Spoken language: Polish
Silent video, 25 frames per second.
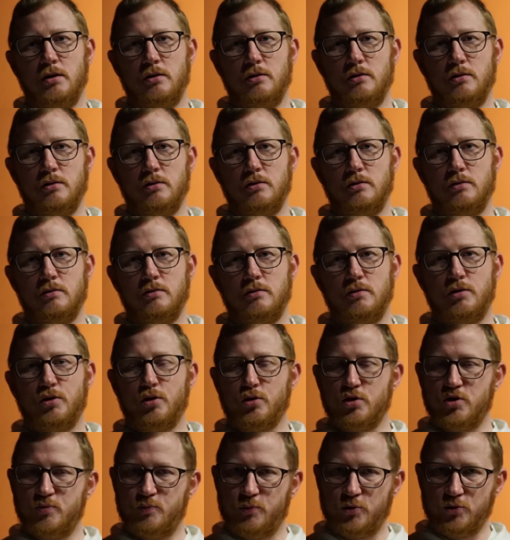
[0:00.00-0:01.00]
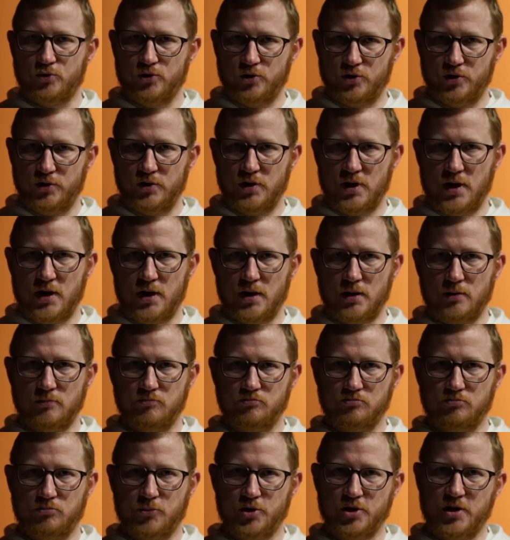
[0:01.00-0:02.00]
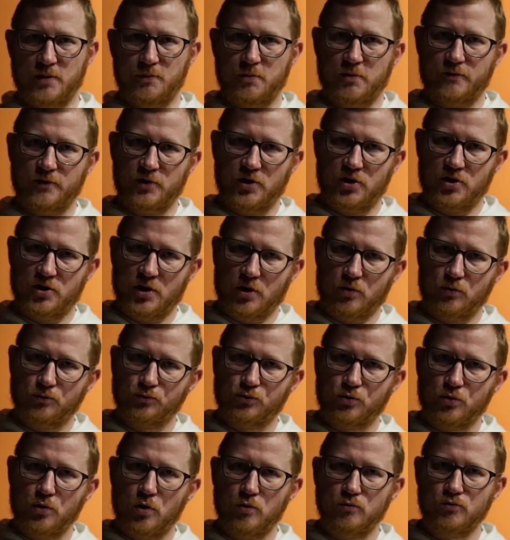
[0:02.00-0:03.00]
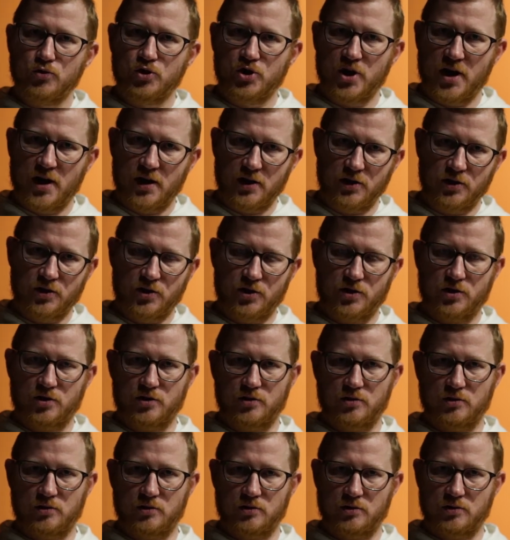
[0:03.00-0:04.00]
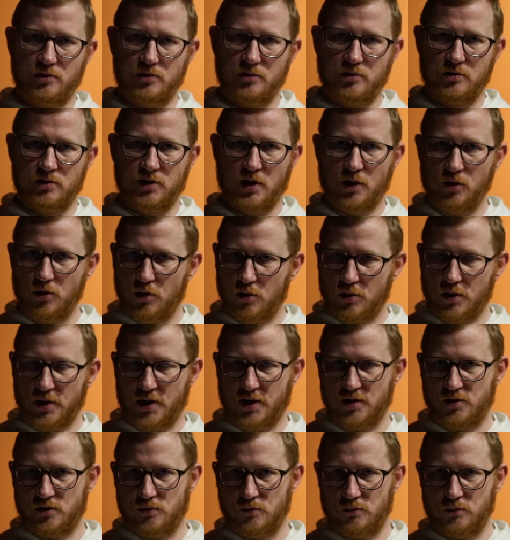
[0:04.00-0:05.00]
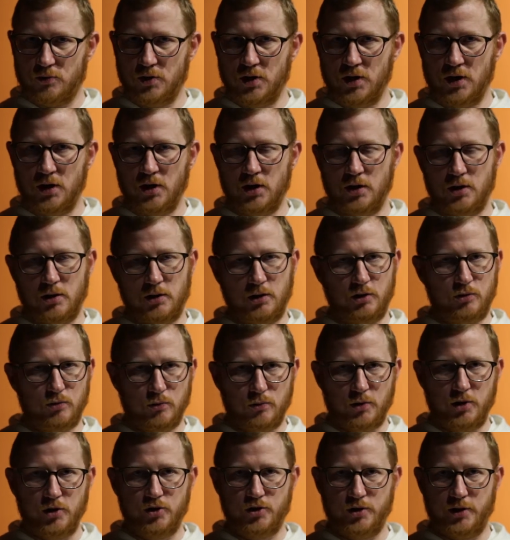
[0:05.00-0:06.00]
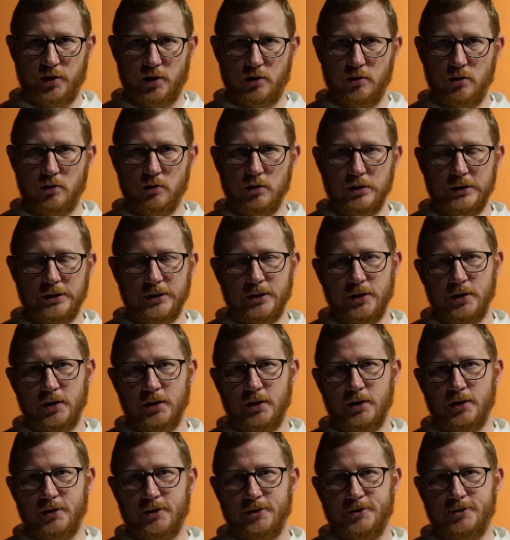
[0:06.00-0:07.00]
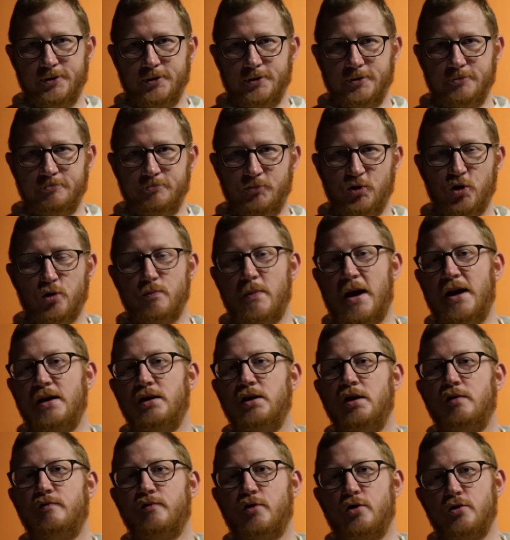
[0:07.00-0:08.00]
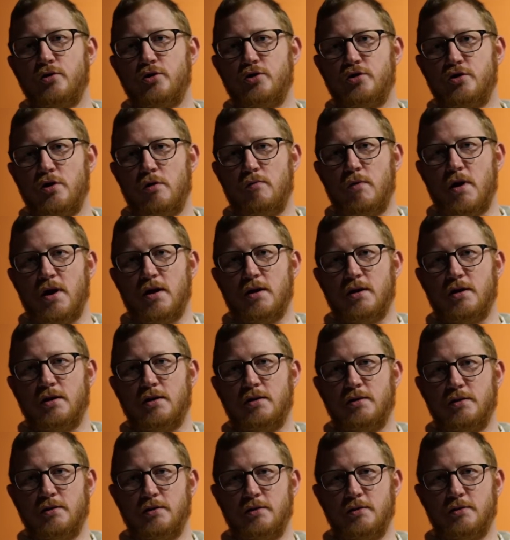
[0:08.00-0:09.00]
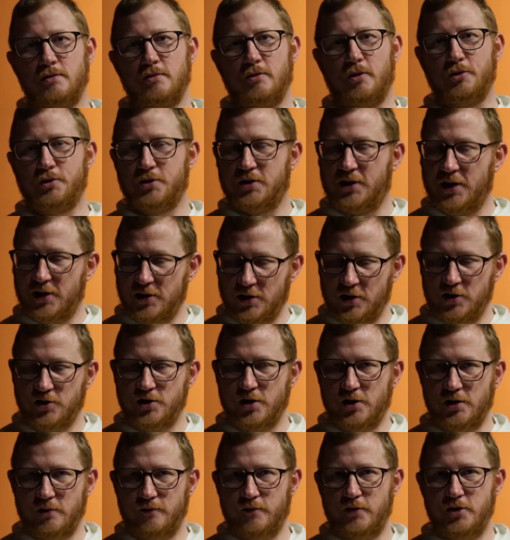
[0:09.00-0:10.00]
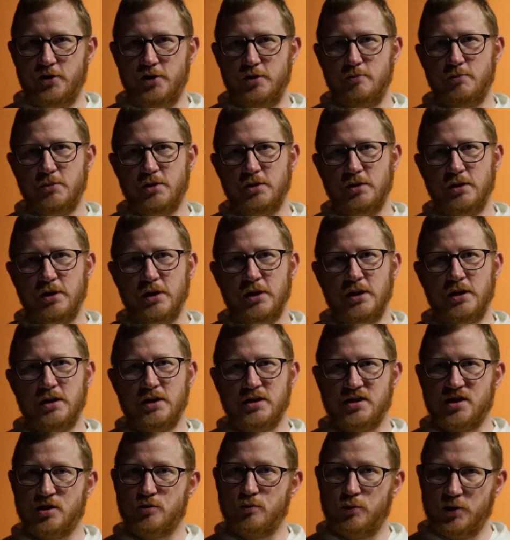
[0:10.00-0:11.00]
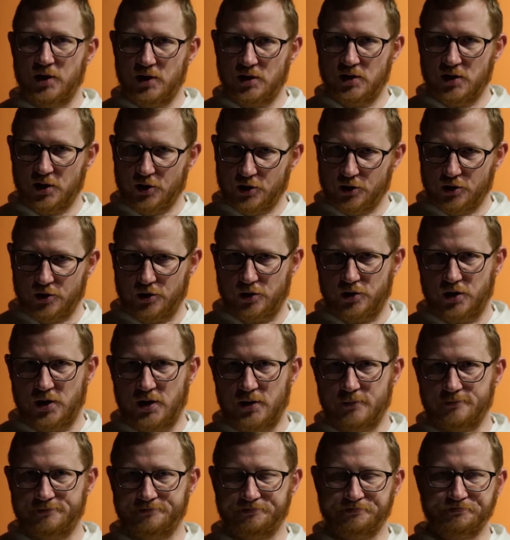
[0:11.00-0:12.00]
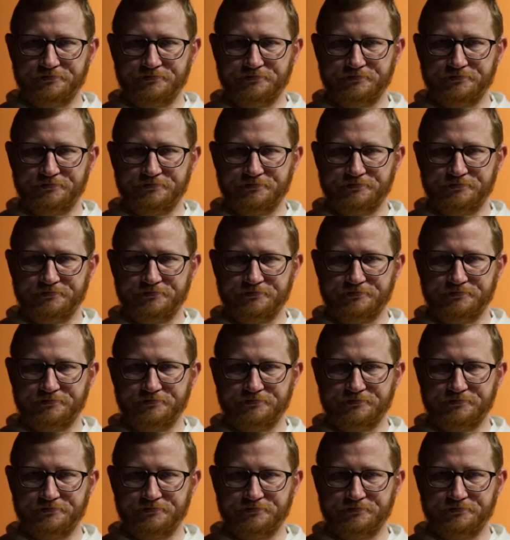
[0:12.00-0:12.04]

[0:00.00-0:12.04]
y, rozpoczyna, można powiedzieć, taką drugą część y, tego okresu liturgicznego. Normalnie w kościołach od tej niedzieli widzimy zasłonięte krzyże,